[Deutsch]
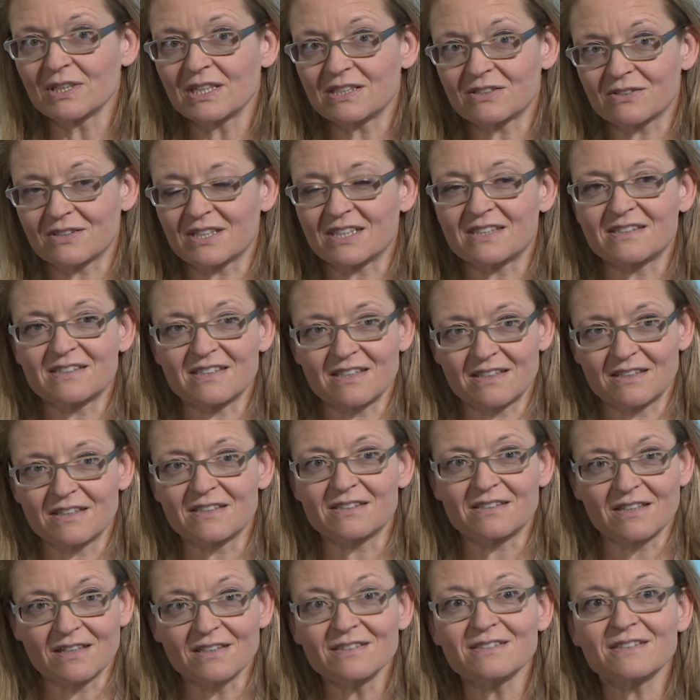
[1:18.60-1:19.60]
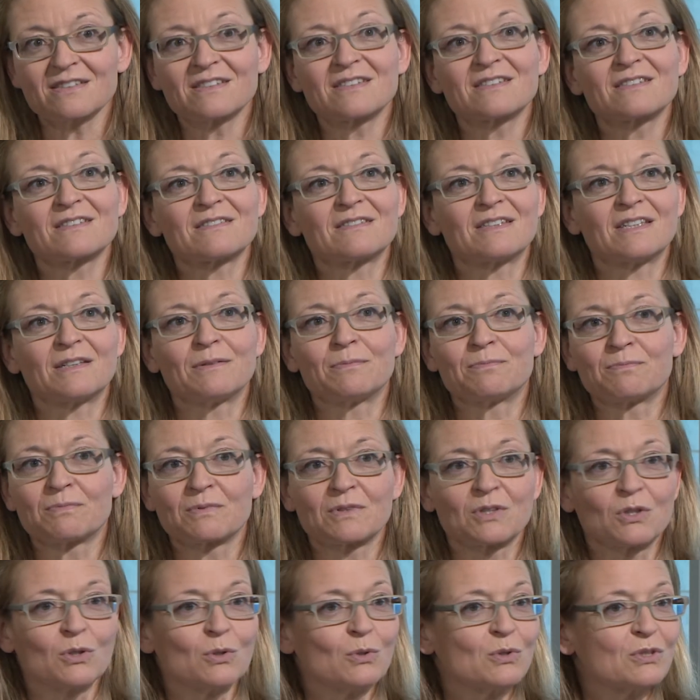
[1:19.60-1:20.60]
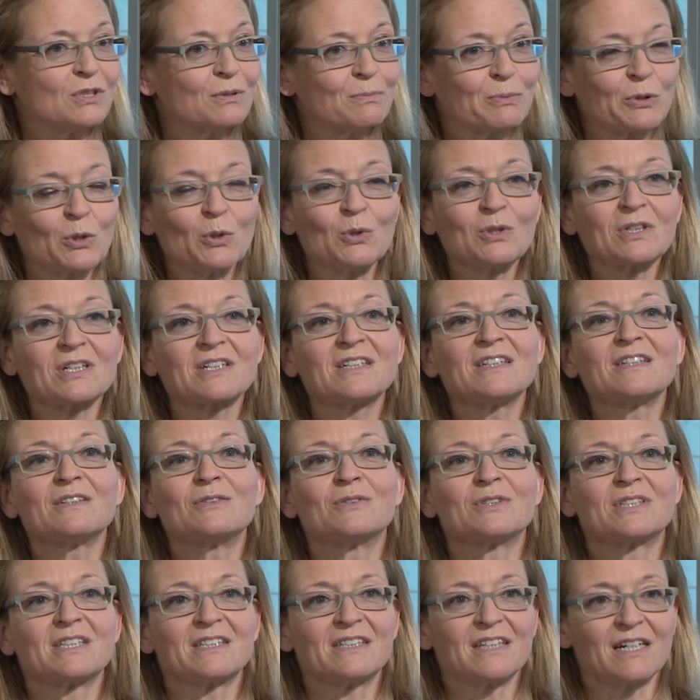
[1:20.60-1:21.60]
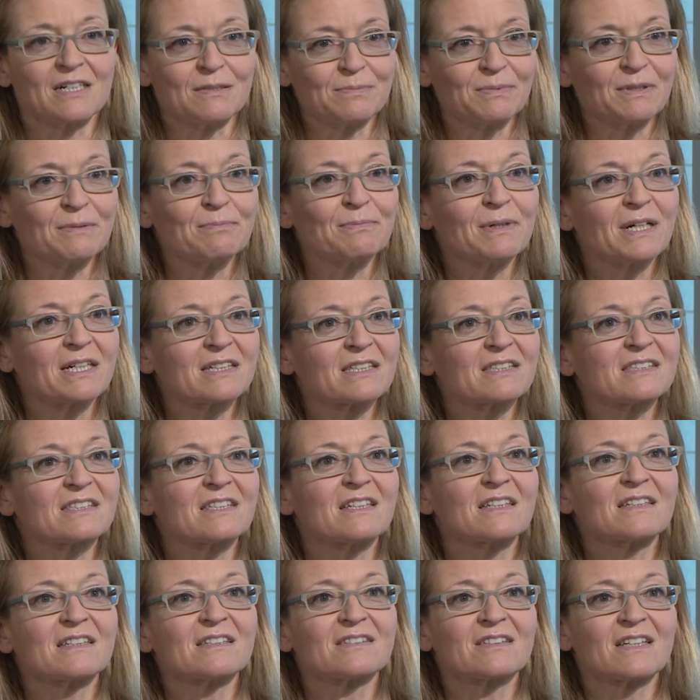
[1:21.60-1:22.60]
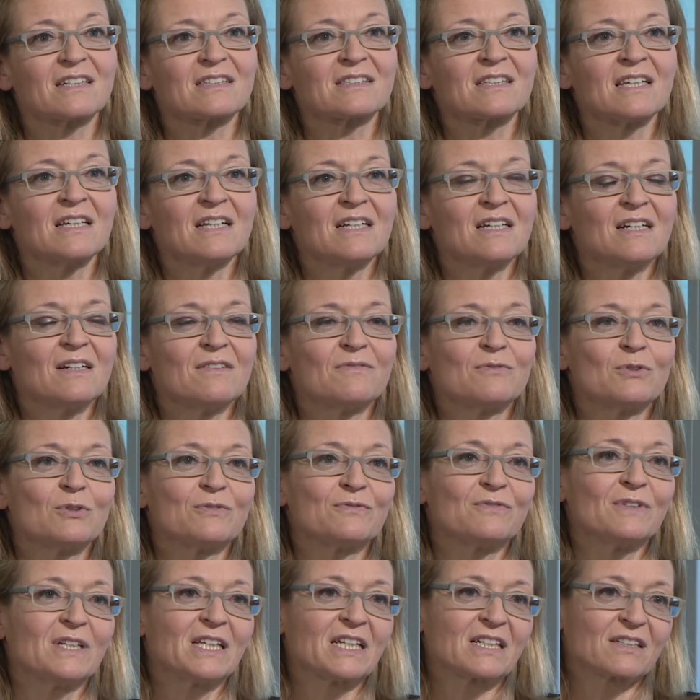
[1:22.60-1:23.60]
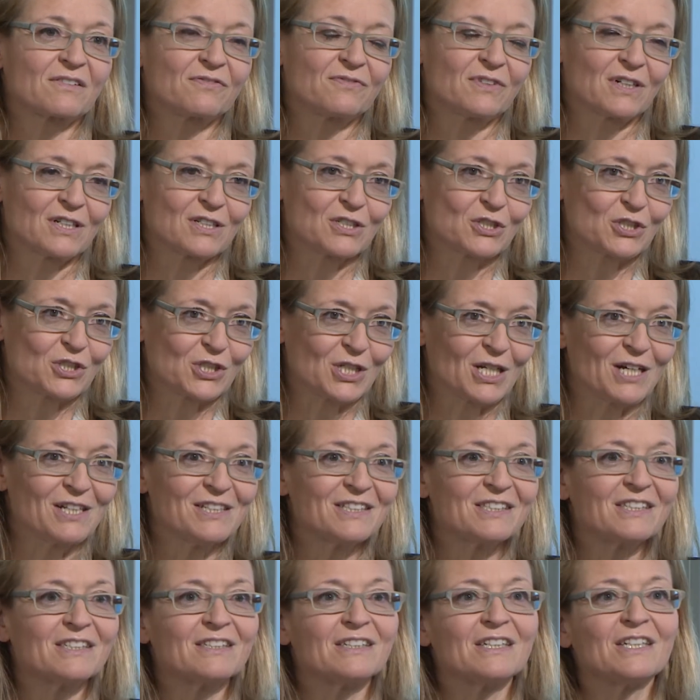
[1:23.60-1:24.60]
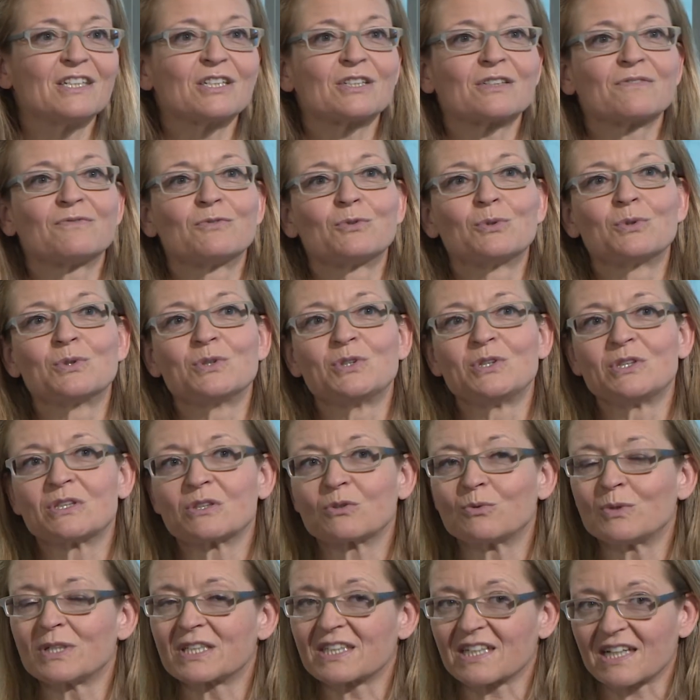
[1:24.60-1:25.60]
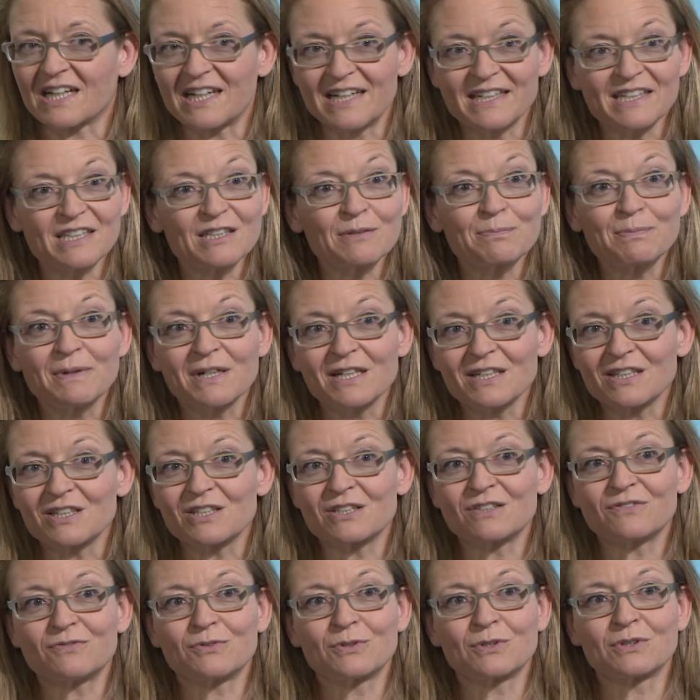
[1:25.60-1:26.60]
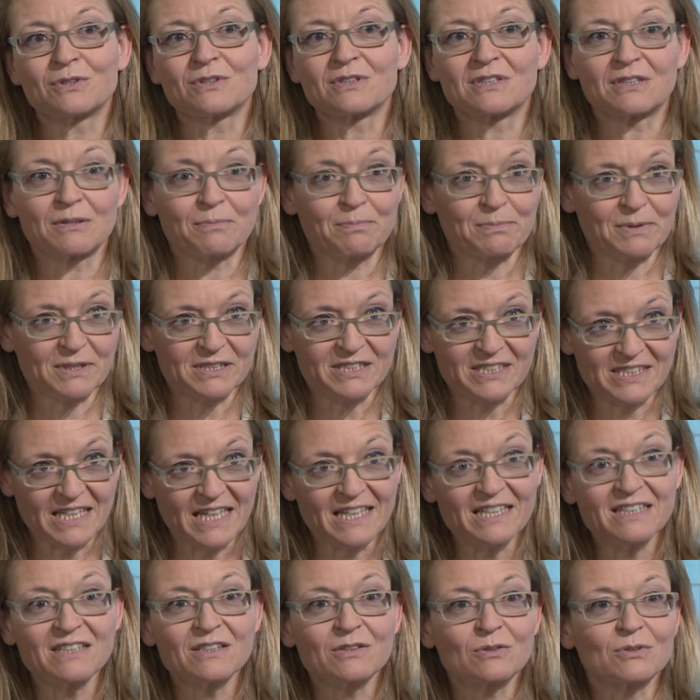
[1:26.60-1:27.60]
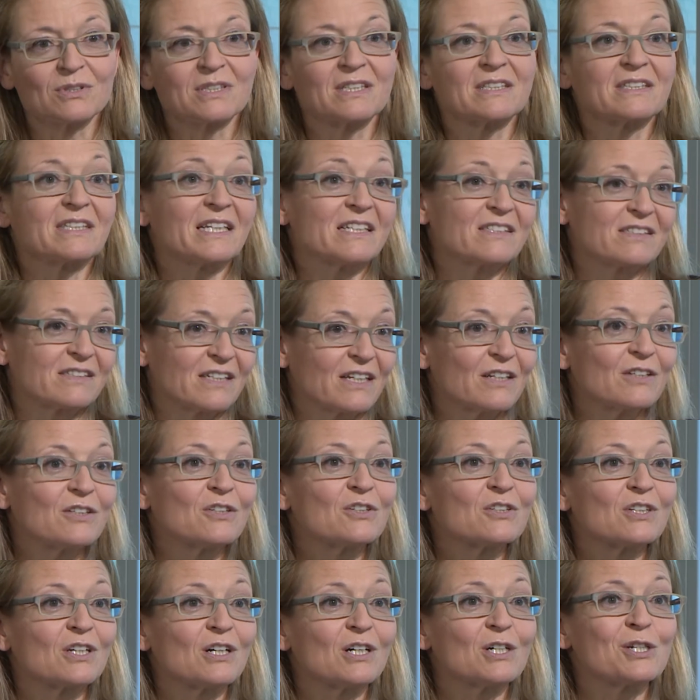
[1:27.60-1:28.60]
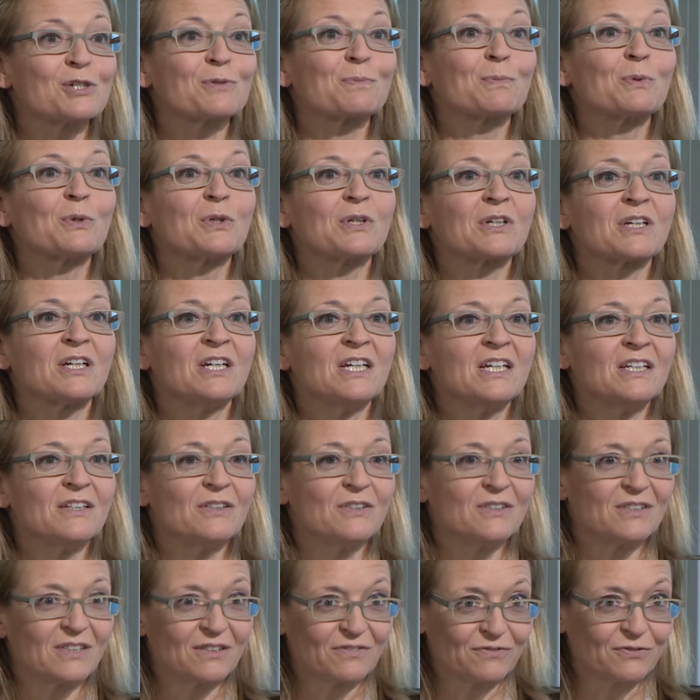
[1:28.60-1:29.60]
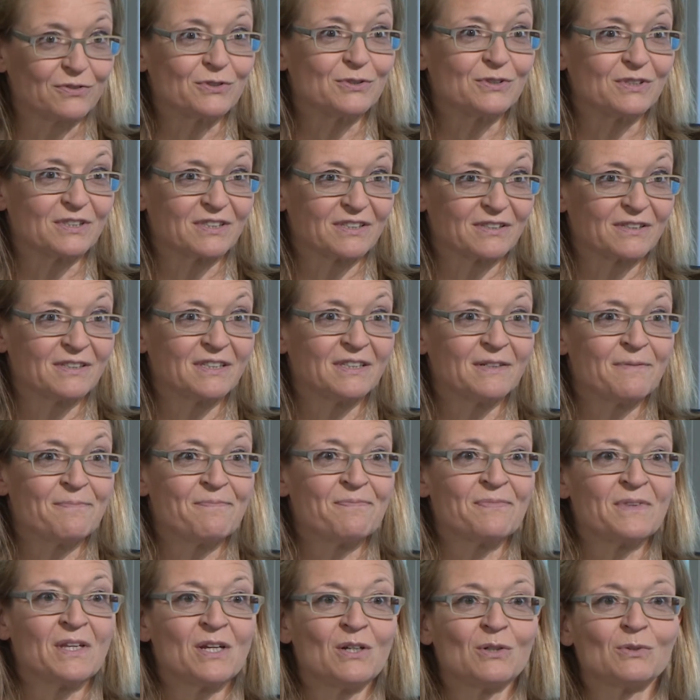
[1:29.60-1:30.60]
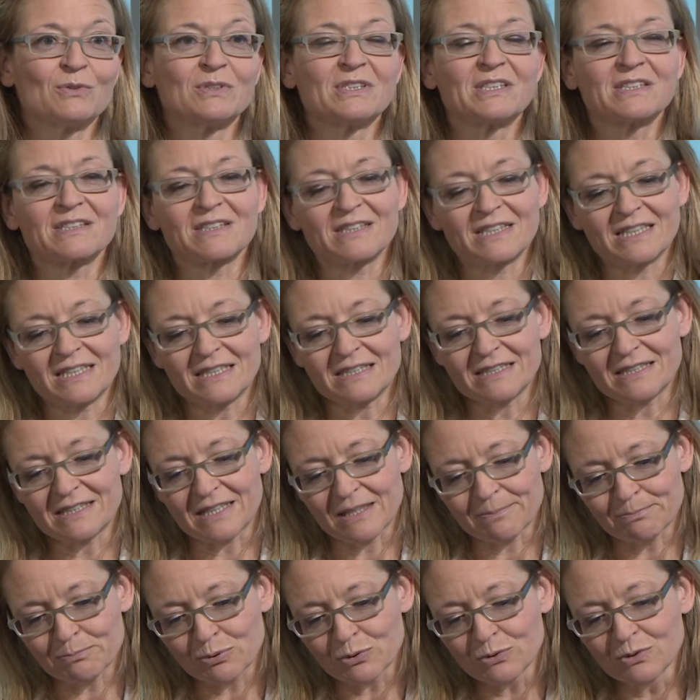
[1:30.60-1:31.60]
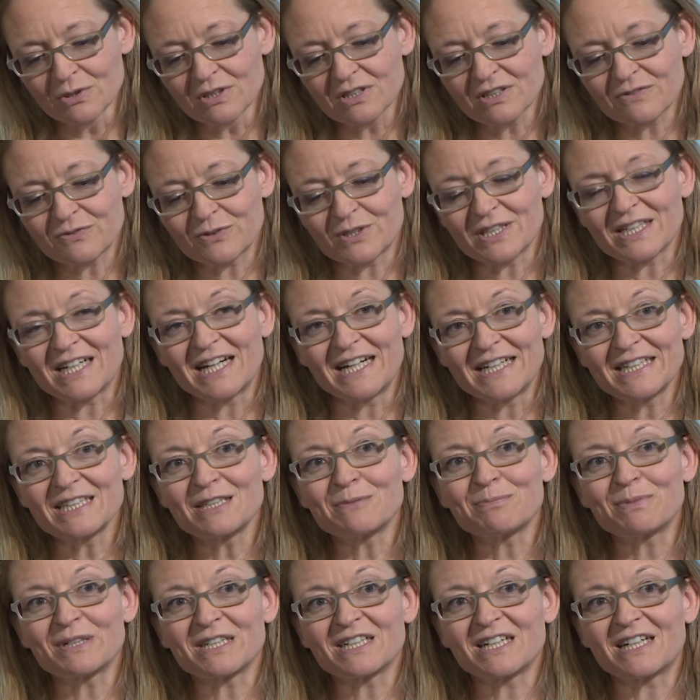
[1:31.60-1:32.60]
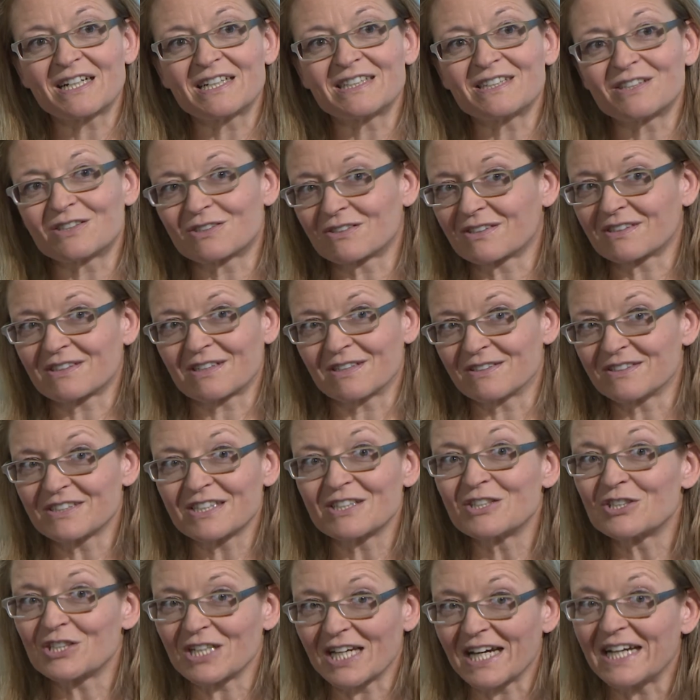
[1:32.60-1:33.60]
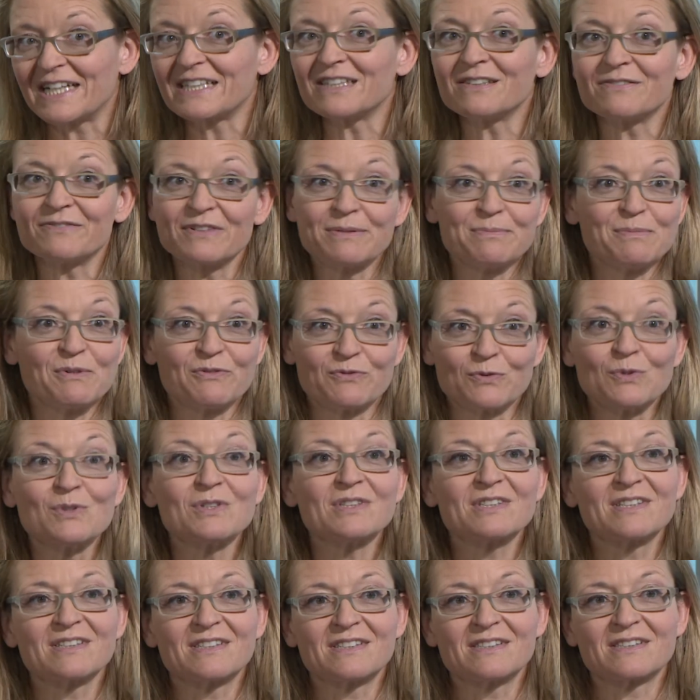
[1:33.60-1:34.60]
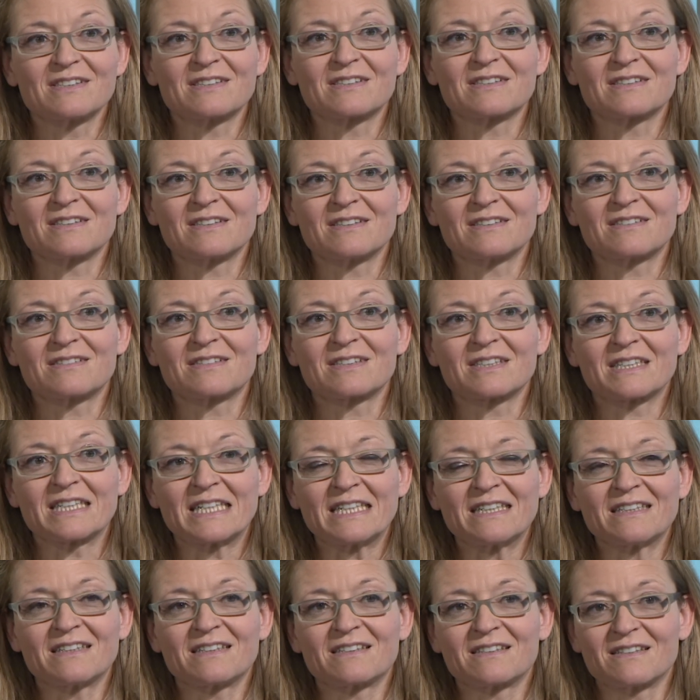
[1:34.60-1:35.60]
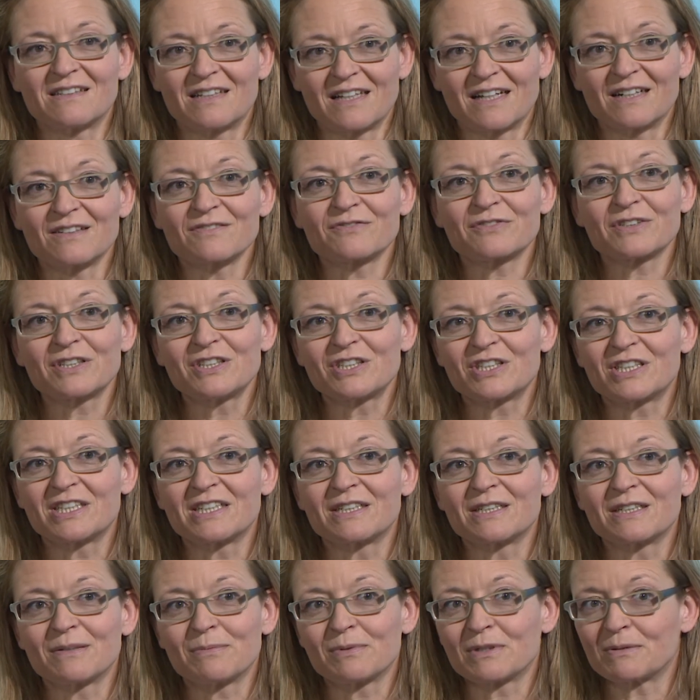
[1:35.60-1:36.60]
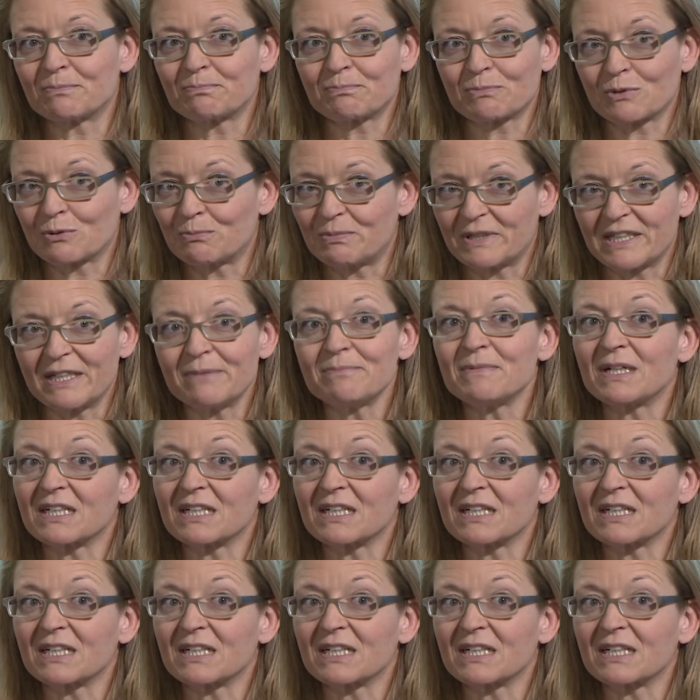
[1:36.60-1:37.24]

also der Zahnersatz, die Kronenbrücke oder der abnehmbare Zahnersatz, wo vielleicht falsch gestaltet ist, wo nicht gut reinigbar ist für den Patient oder die ästhetische Ansprüche nicht erfüllt. Mhm. Und der Punkt der Reinigbarkeit ist ganz entscheidend, weil wir wissen, es, es gibt langfristig eben Probleme,